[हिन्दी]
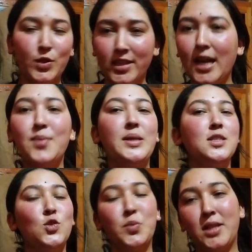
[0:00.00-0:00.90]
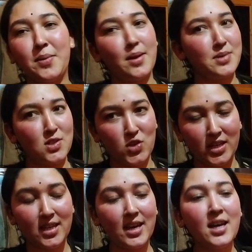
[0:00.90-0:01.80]
तो ये था बस जो भी था मैंने आपसे शेयर
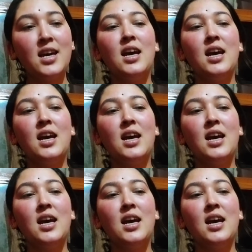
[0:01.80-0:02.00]
किया है